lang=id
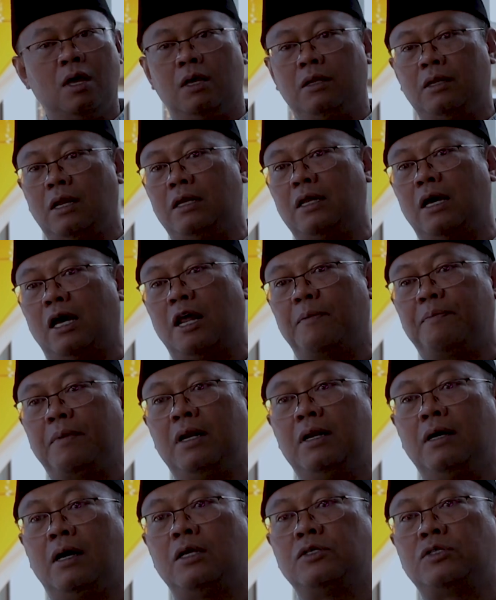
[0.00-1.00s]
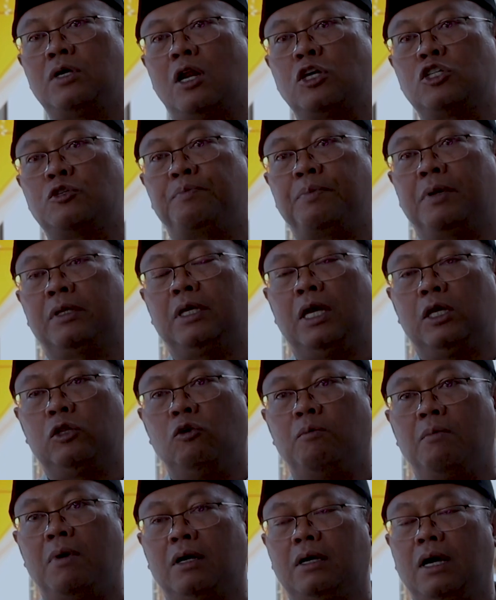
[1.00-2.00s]
nah di diharapkan dengan cara seperti itu
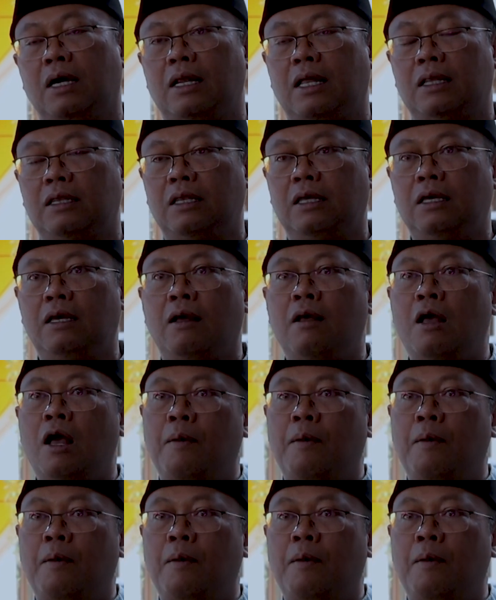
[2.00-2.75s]
maka nanti